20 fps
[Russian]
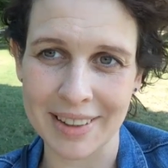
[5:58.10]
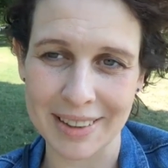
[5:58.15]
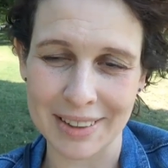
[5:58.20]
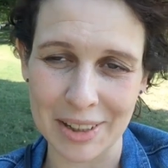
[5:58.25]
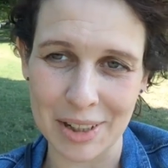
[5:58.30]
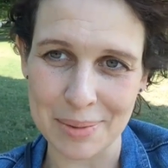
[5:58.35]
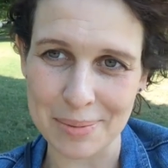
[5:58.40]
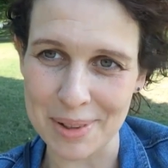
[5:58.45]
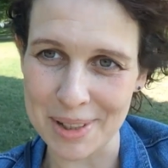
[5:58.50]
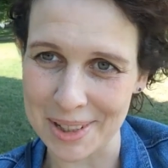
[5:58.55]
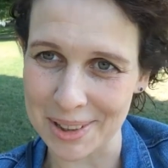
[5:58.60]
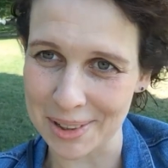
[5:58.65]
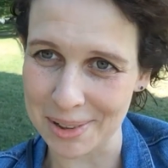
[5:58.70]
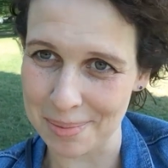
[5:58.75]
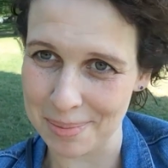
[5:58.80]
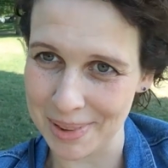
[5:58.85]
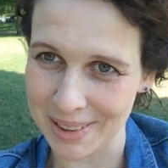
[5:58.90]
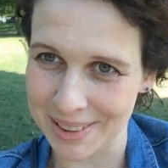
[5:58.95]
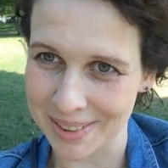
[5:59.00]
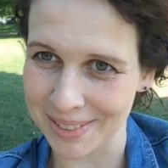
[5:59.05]
который можно
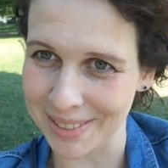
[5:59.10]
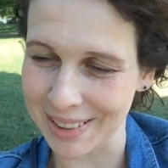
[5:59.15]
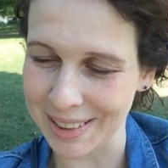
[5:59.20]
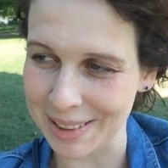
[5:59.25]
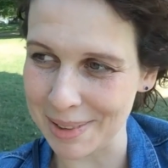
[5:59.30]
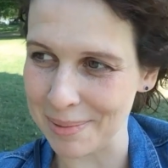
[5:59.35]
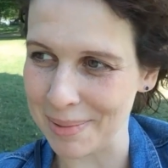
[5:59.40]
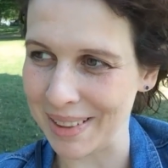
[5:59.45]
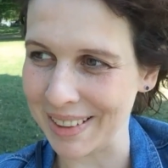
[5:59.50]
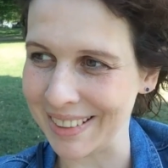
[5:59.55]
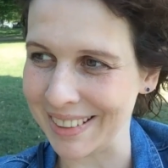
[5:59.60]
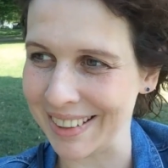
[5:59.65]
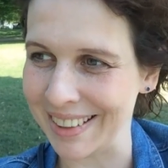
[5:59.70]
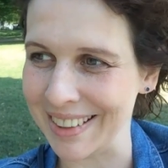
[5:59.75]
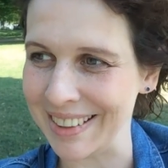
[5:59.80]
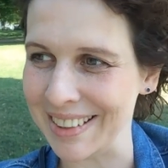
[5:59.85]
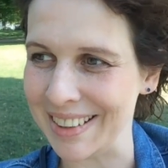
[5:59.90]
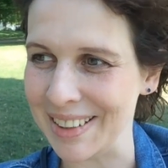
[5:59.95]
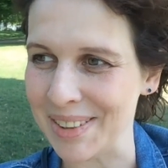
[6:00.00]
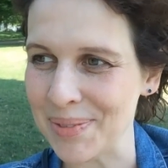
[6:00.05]
купить в
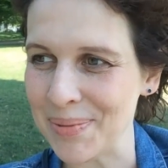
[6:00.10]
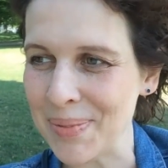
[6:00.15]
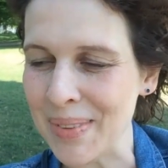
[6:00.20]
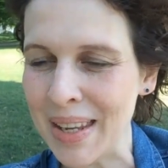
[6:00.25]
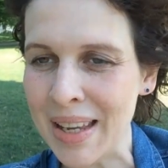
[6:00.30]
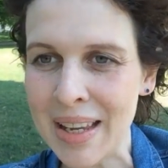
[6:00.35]
Великобритании.